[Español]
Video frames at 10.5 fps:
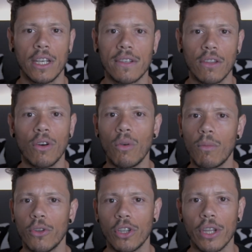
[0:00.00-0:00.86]
utilizando
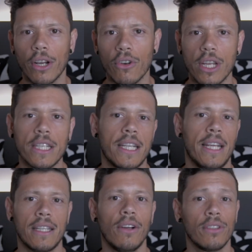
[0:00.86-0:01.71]
un montón de cosas y
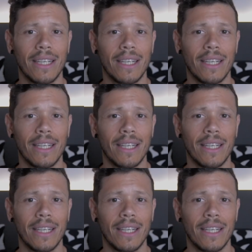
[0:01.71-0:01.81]
he estado